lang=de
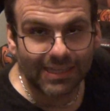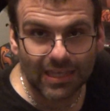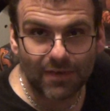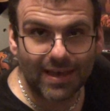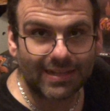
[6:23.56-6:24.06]

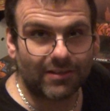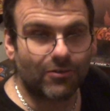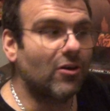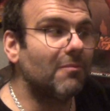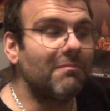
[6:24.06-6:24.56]
Ihr werdet
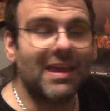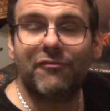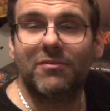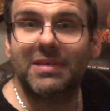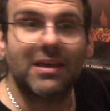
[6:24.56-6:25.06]
noch mehr
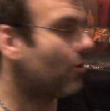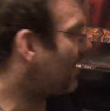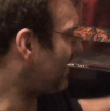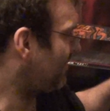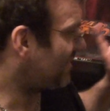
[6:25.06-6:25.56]
von mir
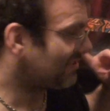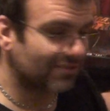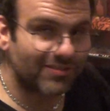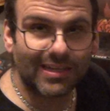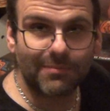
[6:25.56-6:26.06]
hören, was
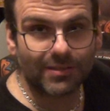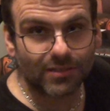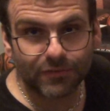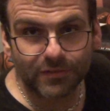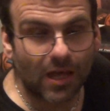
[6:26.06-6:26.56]
den Tiger
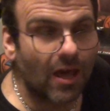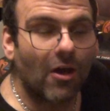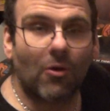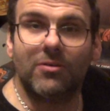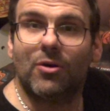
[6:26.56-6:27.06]
betrifft
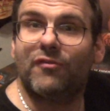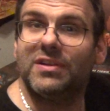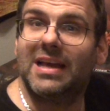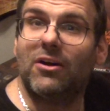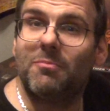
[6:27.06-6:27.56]
und
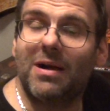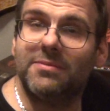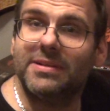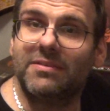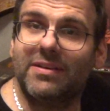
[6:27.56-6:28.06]
hoffentlich auch
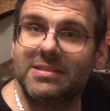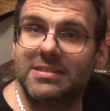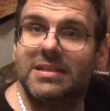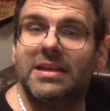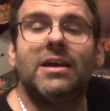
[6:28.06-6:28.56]
bald wieder
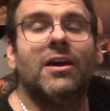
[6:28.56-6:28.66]
was,